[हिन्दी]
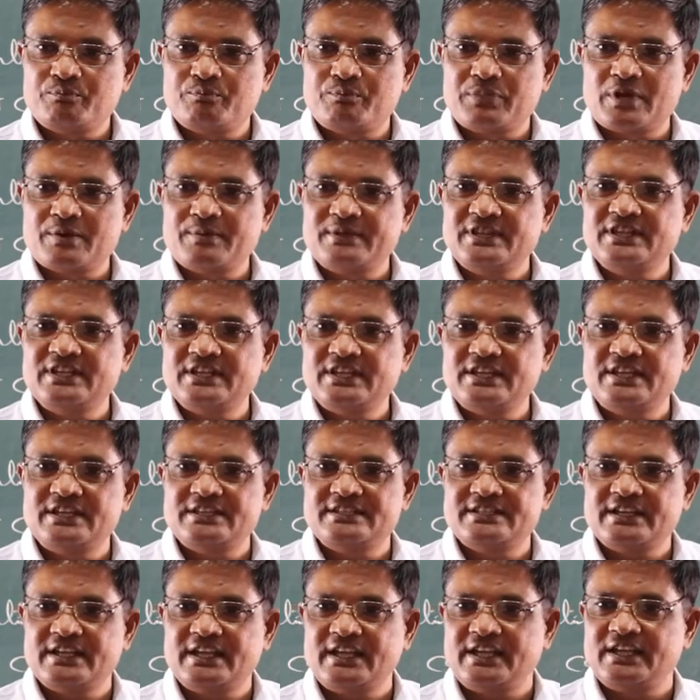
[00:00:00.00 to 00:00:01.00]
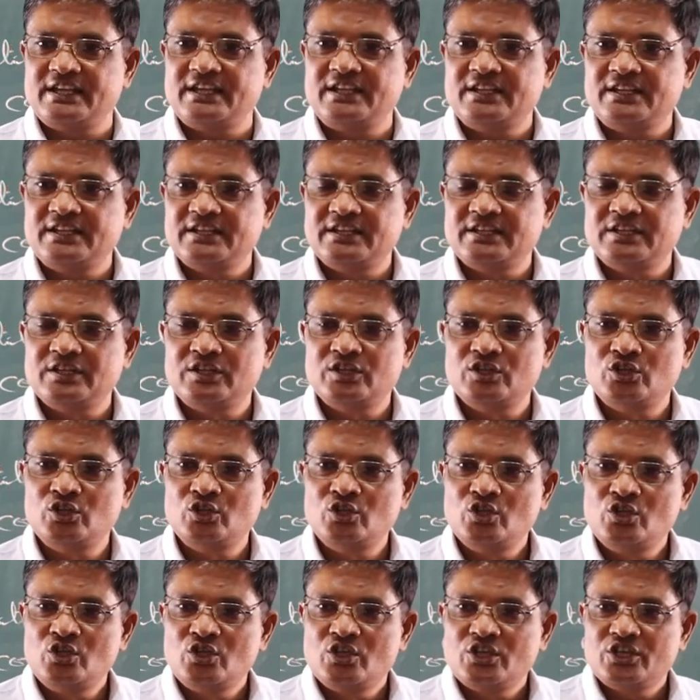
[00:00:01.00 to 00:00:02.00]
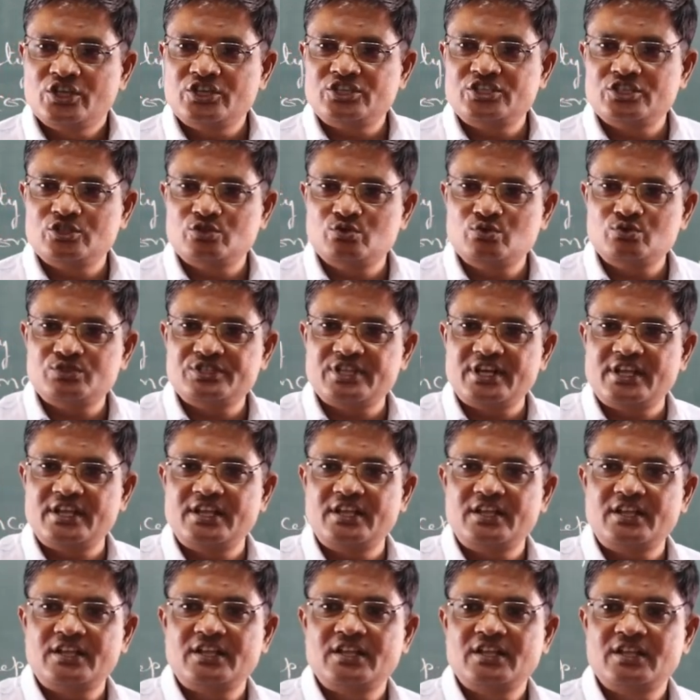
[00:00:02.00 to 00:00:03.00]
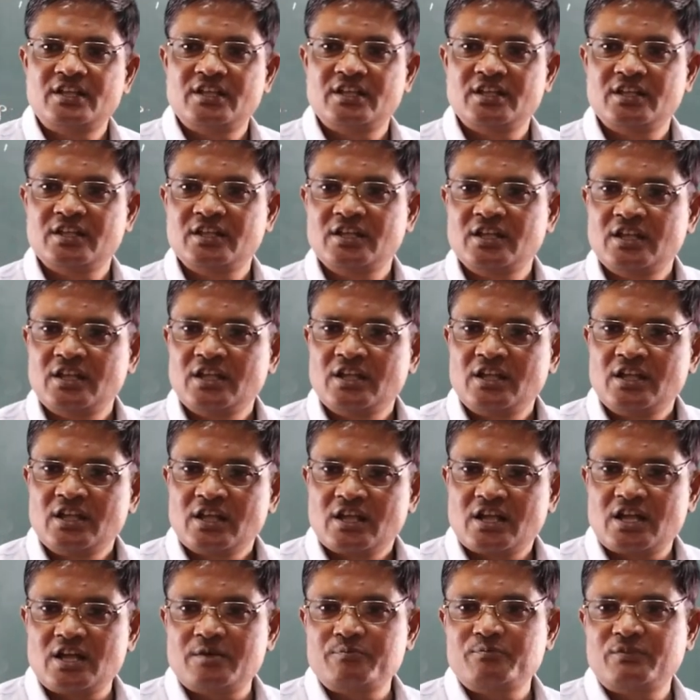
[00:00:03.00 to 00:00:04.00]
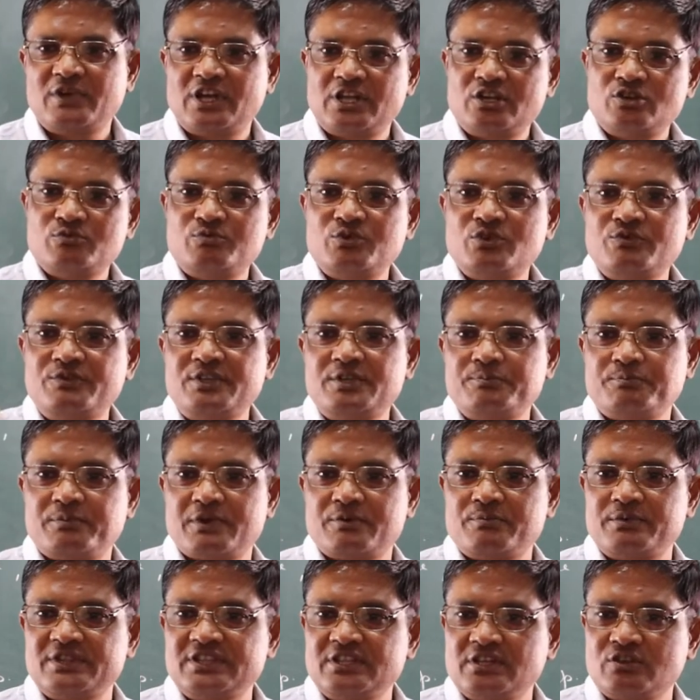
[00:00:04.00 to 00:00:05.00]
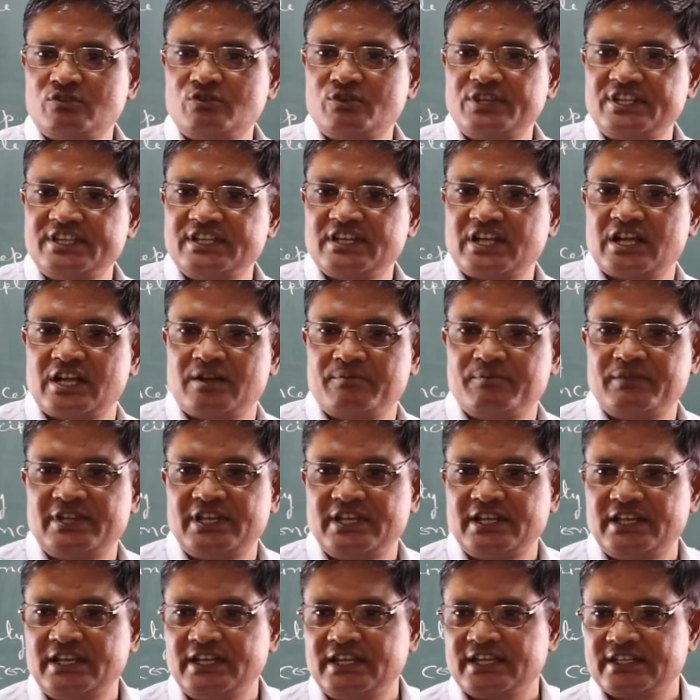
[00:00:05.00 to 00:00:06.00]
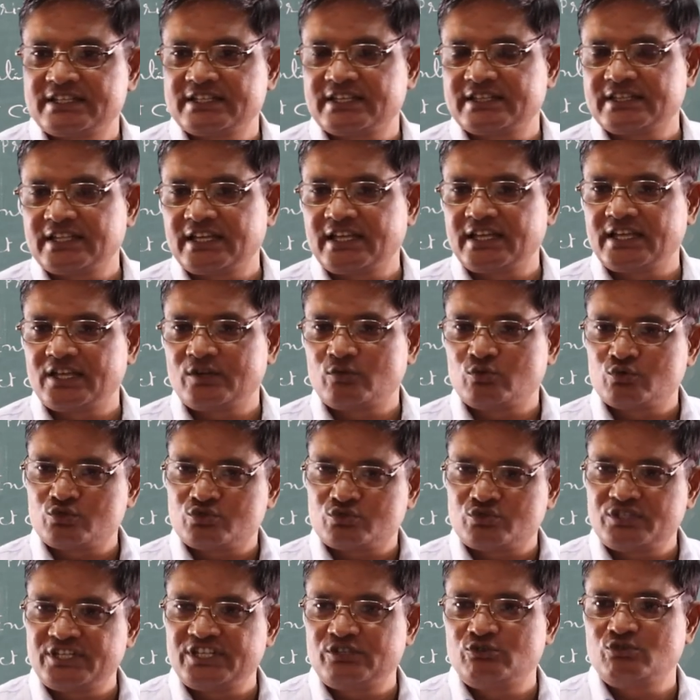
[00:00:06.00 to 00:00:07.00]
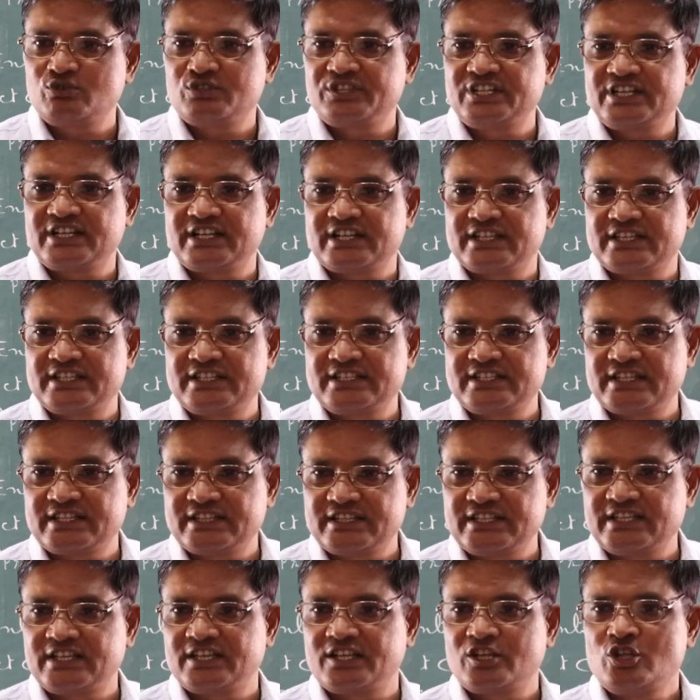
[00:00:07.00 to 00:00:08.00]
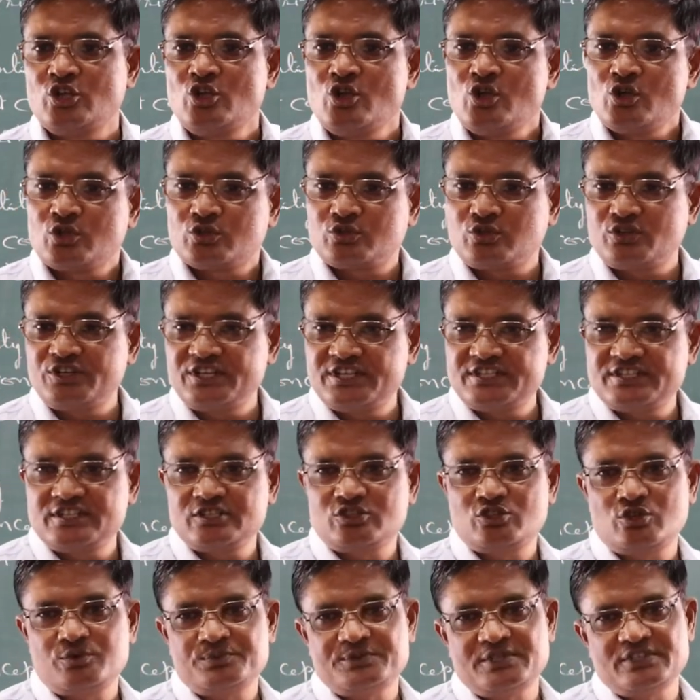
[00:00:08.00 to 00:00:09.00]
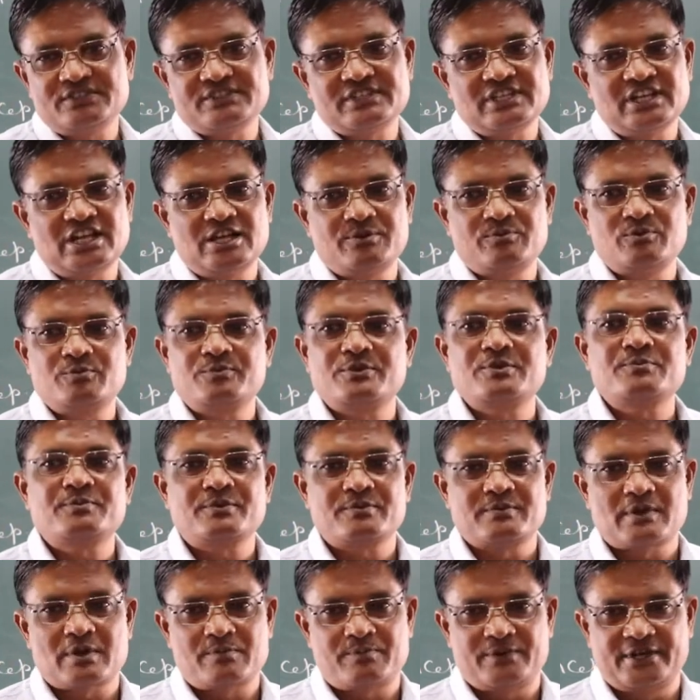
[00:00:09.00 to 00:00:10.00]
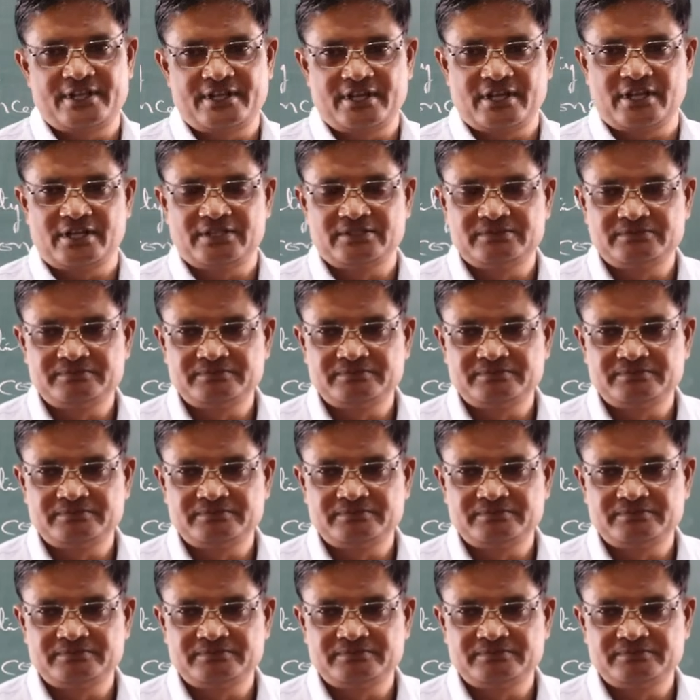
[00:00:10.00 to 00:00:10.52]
प्रबंधक की जगह किसी दूसरे कम अनुभवी प्रबंधक को यदि काम में ले लिया जाता है उसकी नियुक्ति कर दी जाती है तो निश्चित रूप से इसके लाभों पर प्रभाव पड़ेगा